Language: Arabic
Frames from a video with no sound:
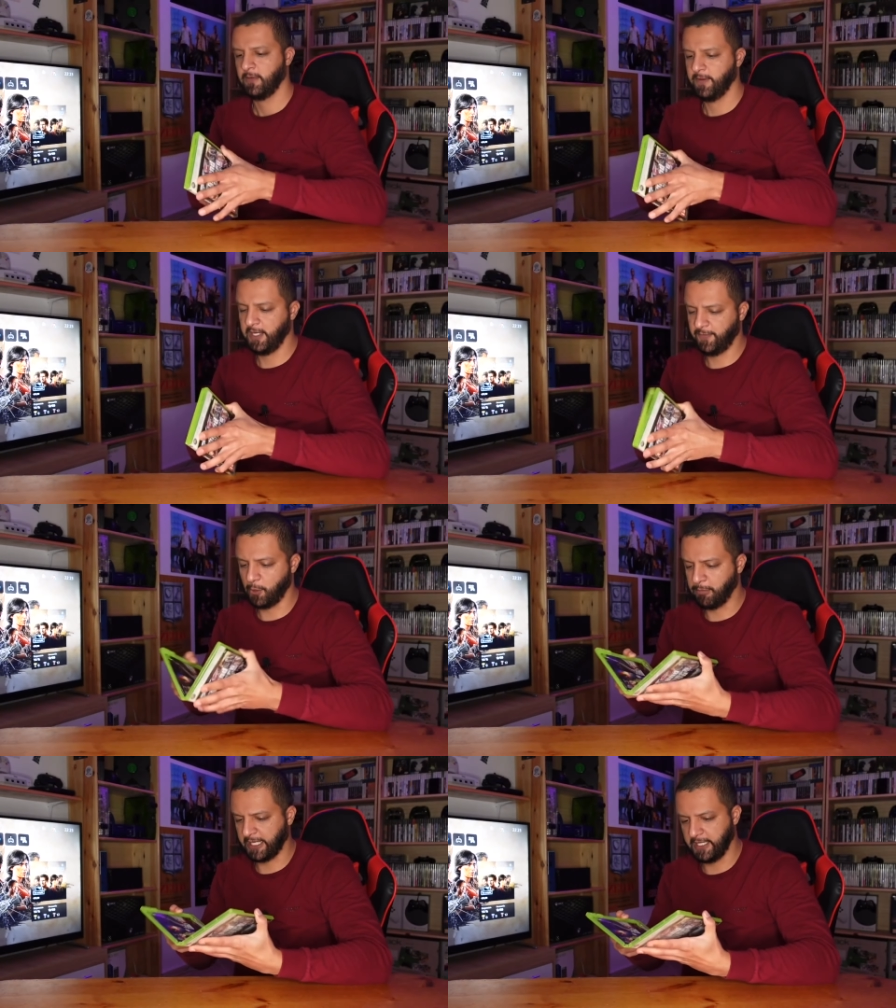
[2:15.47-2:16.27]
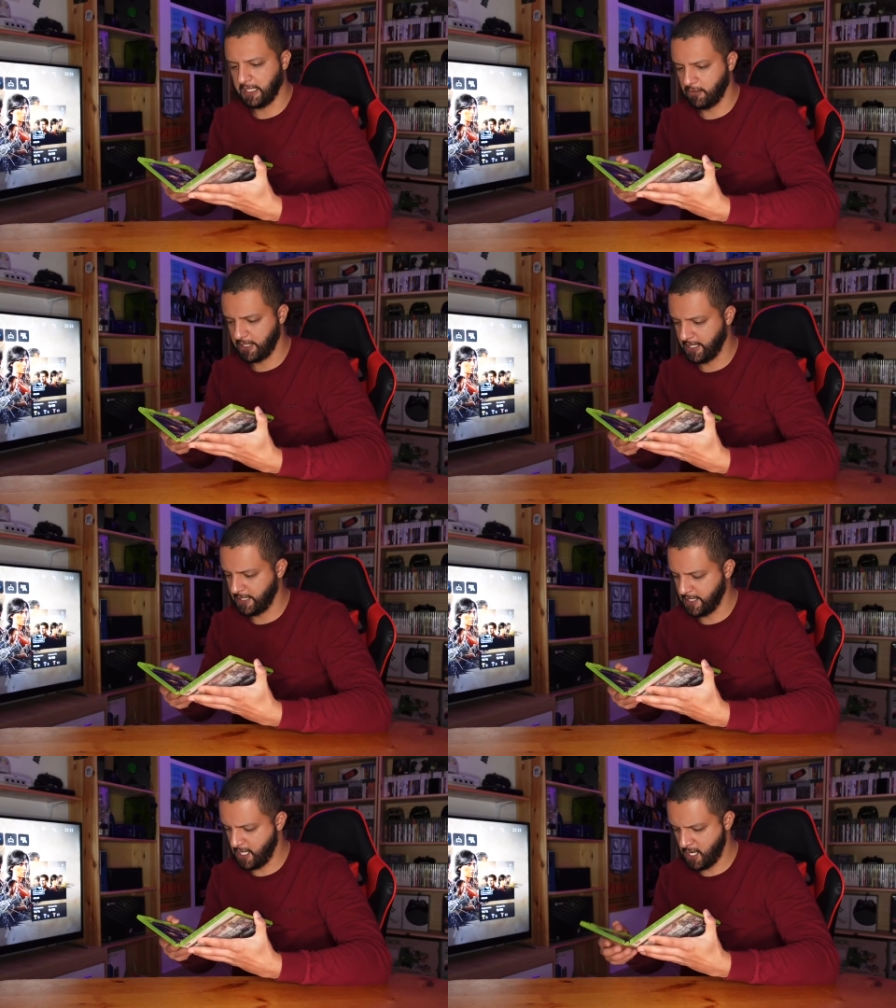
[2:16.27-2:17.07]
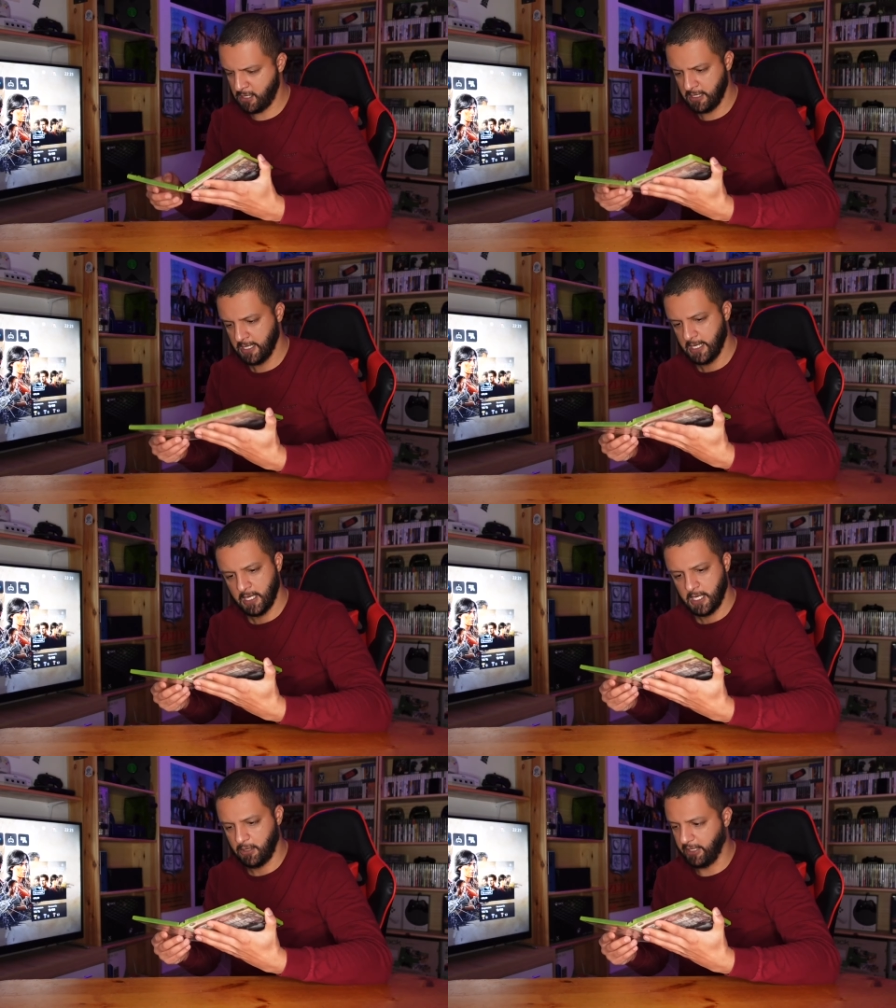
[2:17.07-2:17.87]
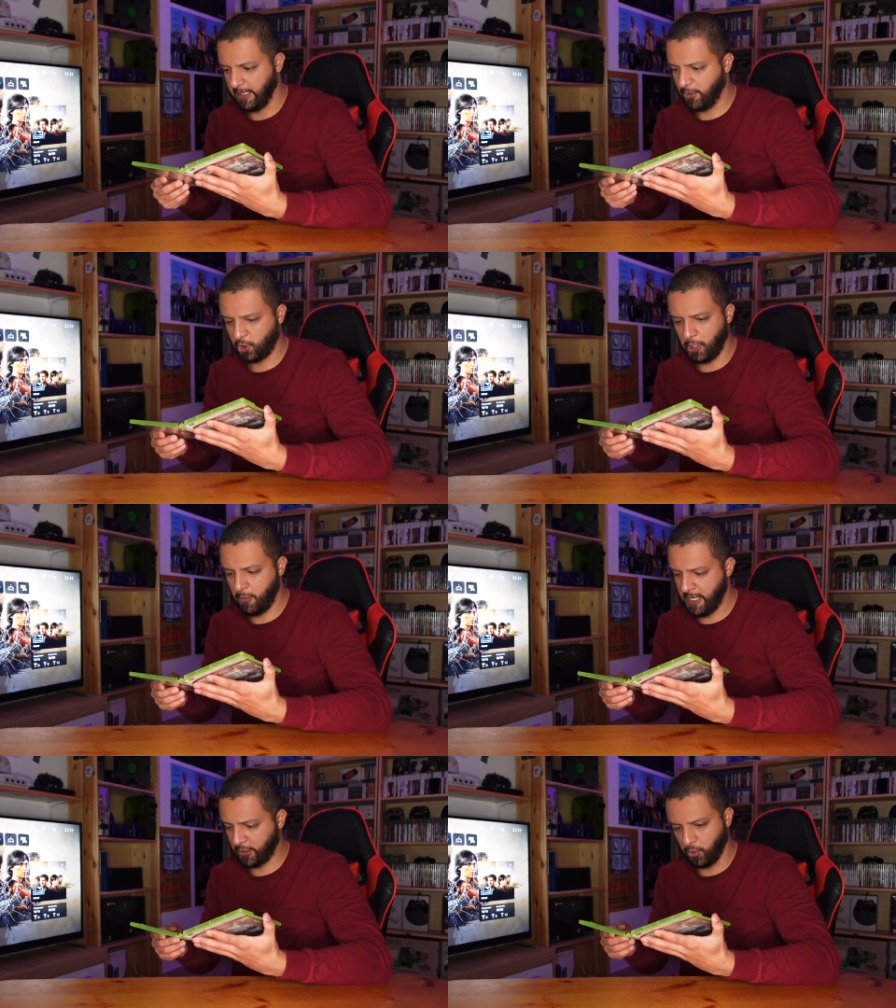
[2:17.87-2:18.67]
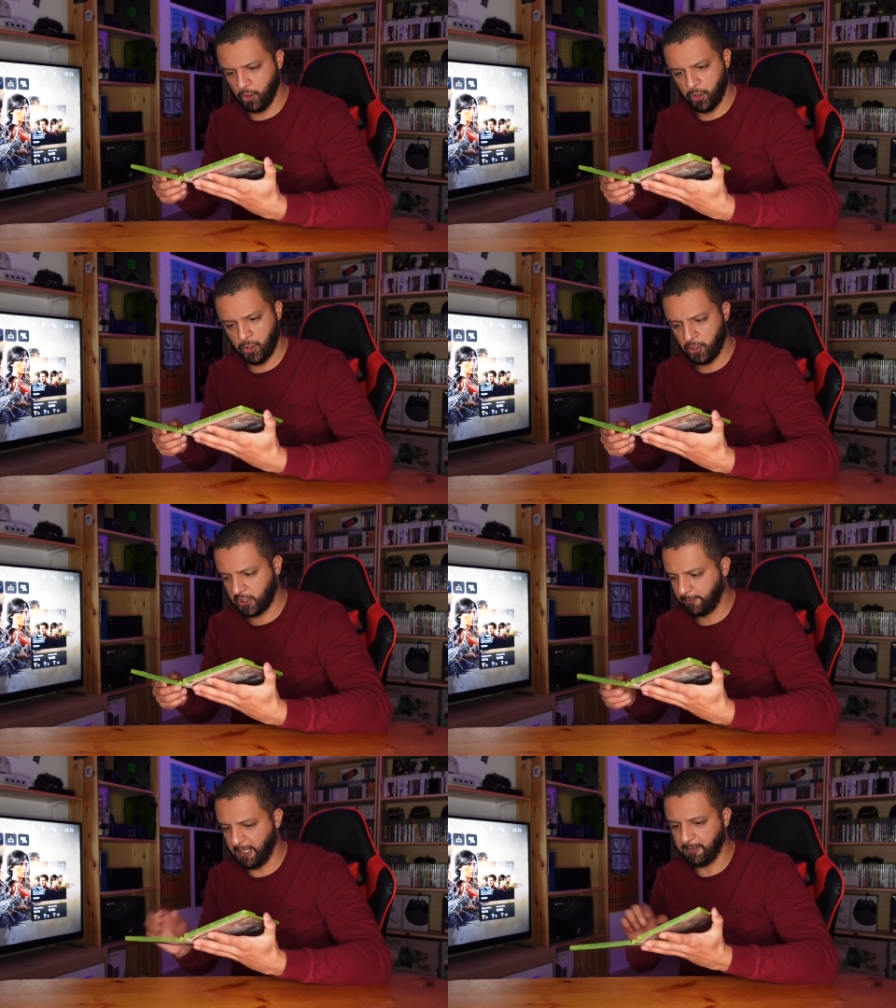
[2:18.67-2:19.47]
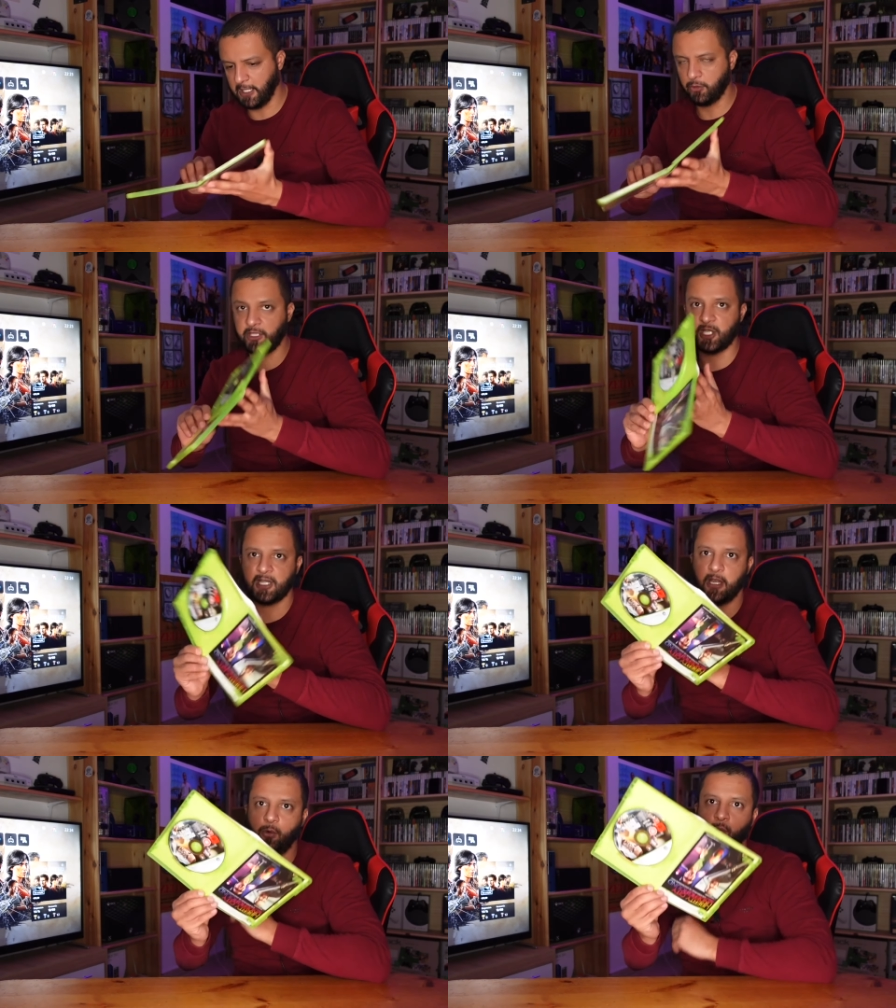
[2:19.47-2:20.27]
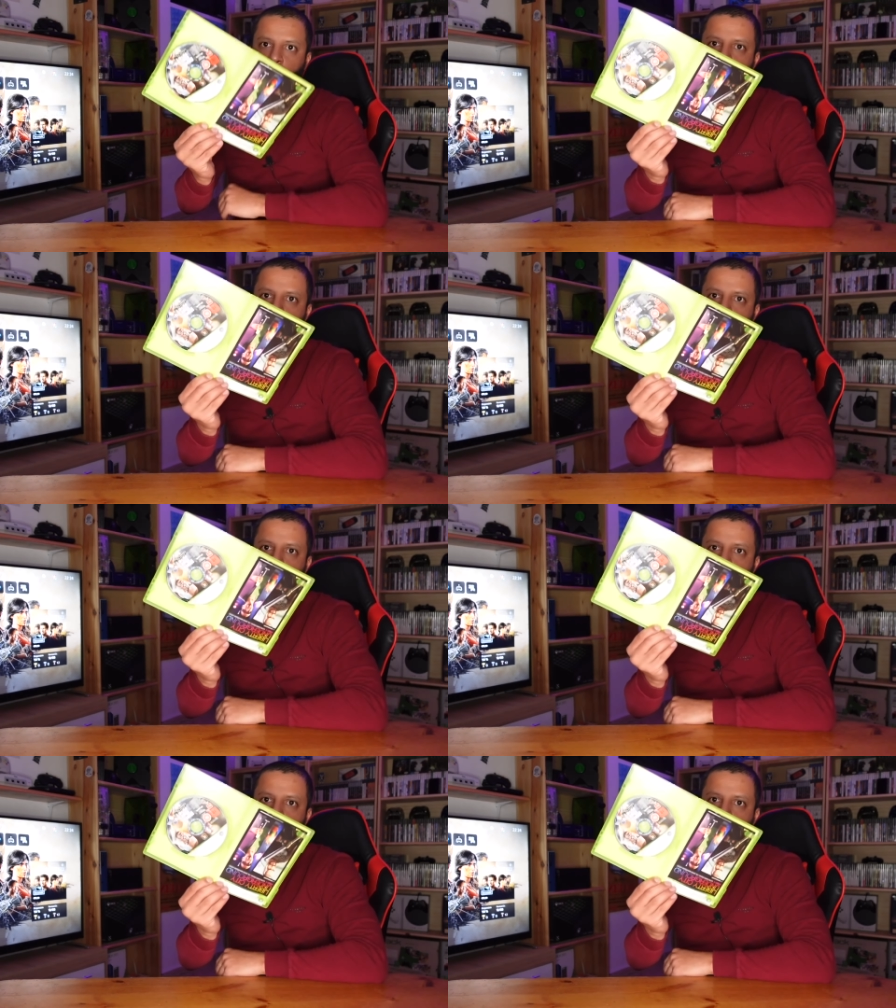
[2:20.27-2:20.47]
فيريفيو بركي داو هنايا او هنا من شنو معكوس بيه بلا نوتيس تاعو